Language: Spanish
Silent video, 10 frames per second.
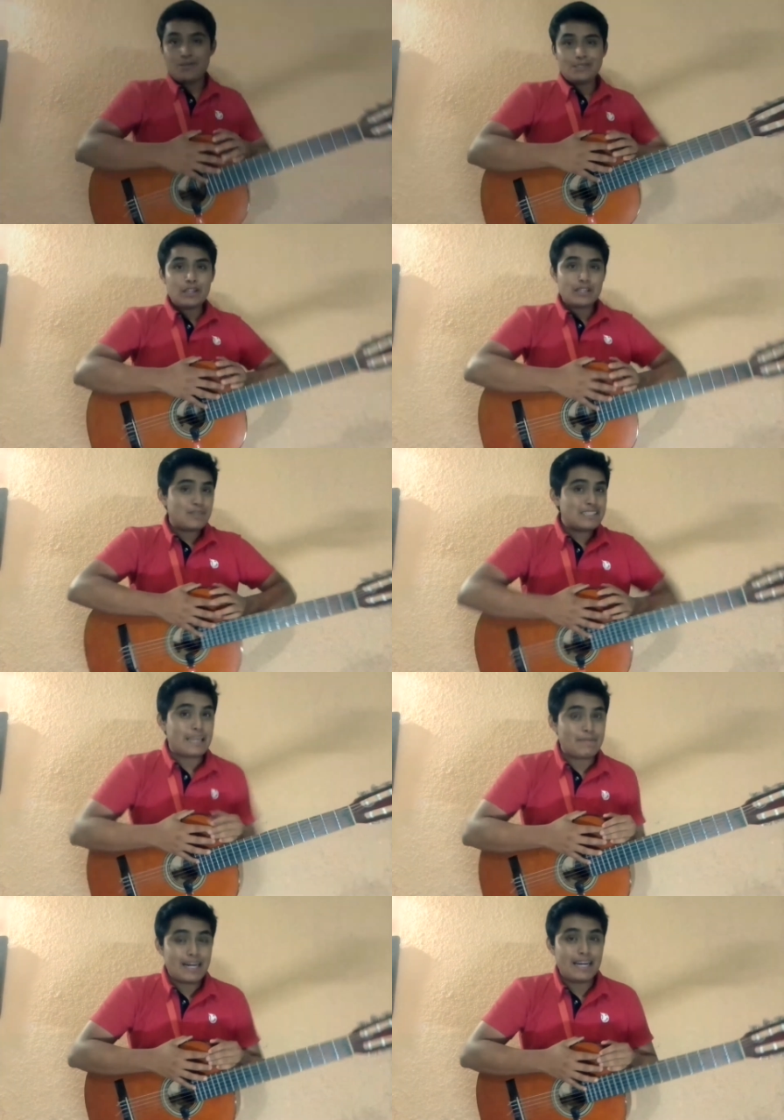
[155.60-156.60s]
justo después de
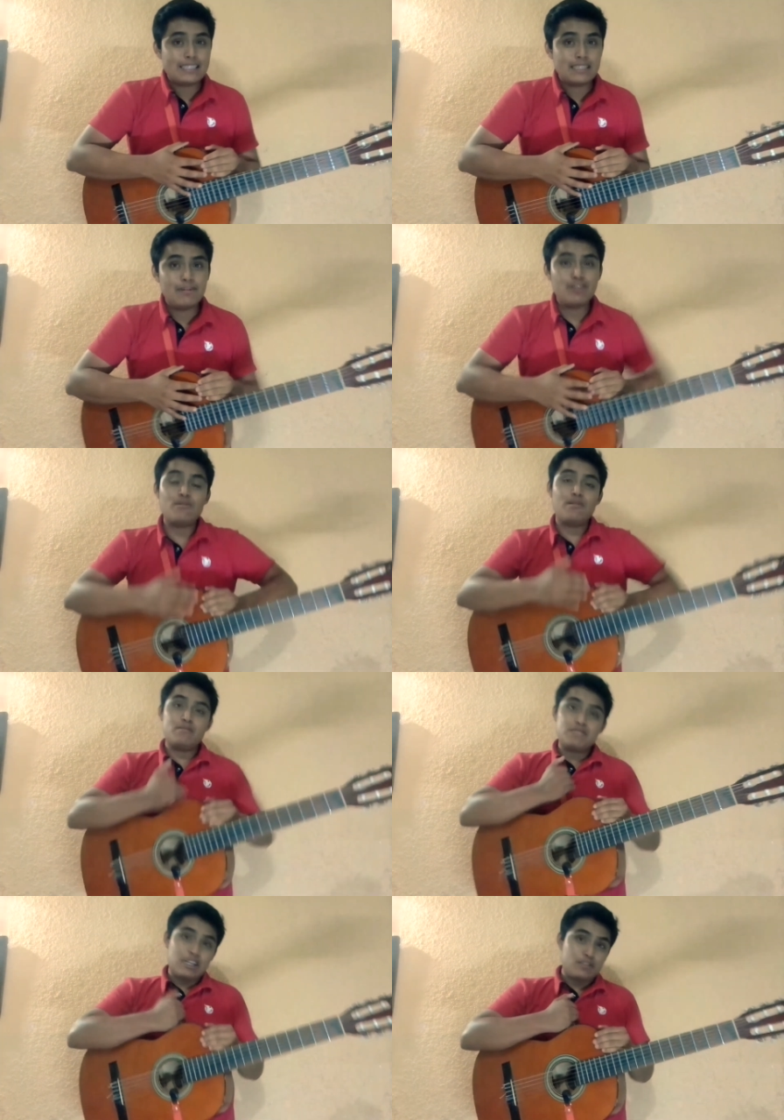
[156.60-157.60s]
terminar el estribillo
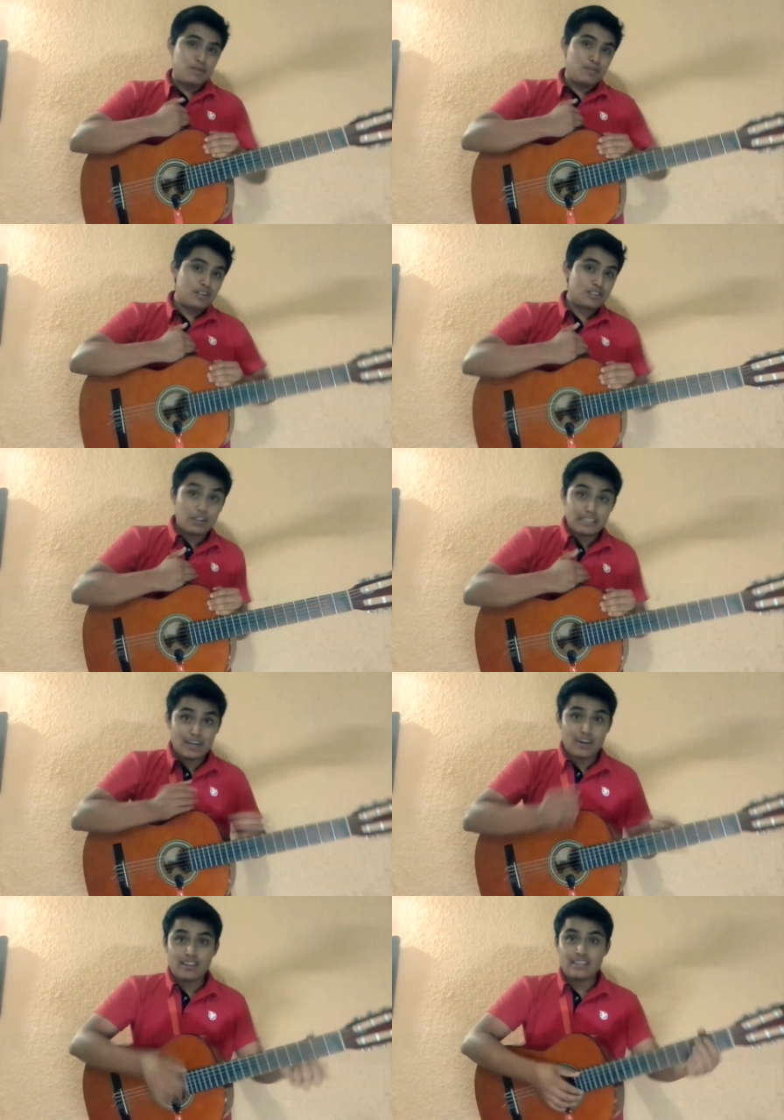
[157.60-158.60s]
volvemos a los primeros dos
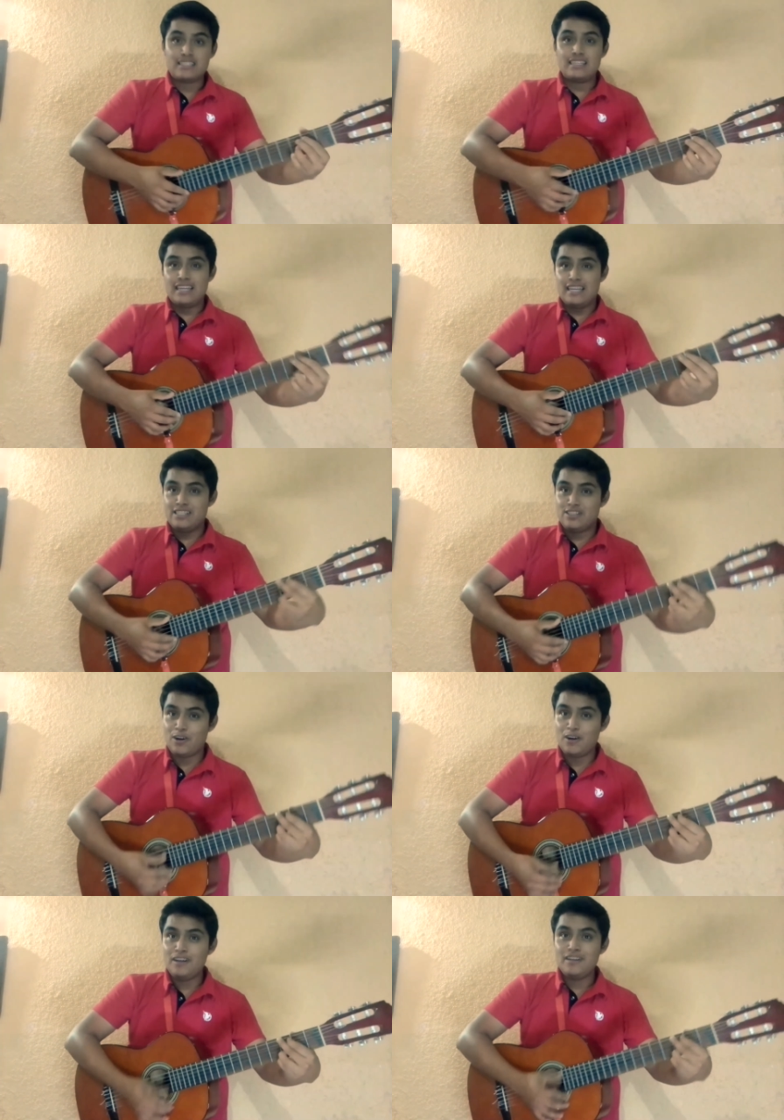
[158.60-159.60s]
acordes, el
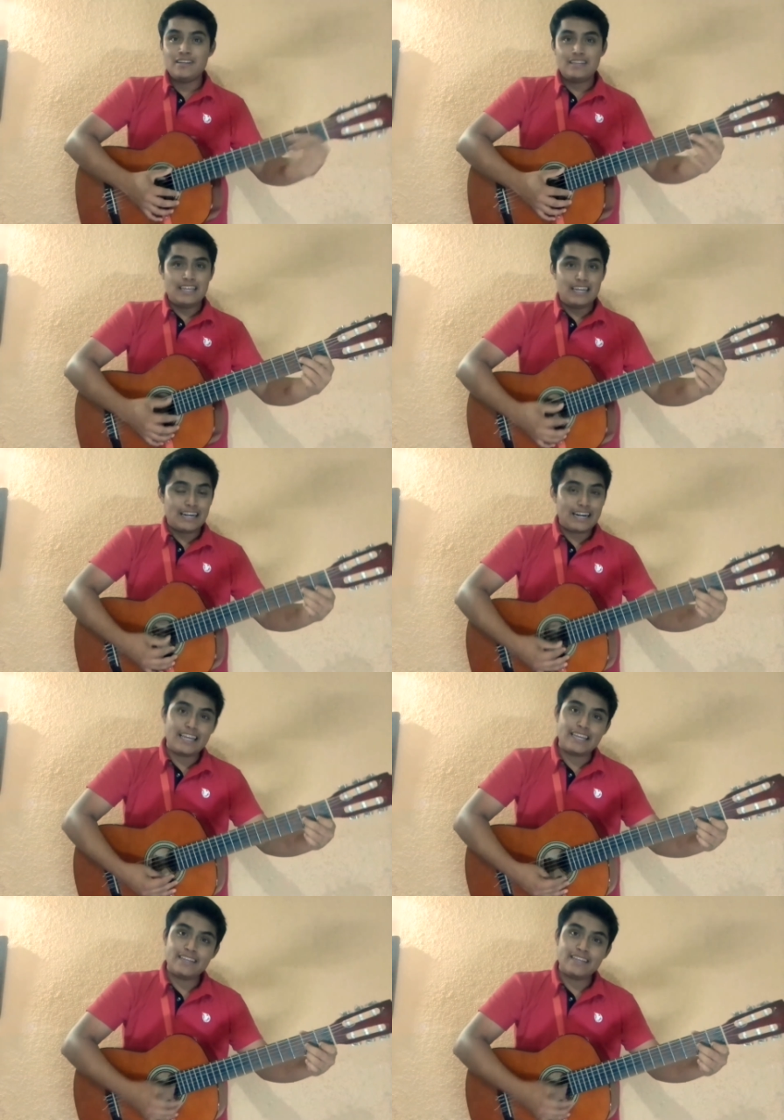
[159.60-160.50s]
sol y el re.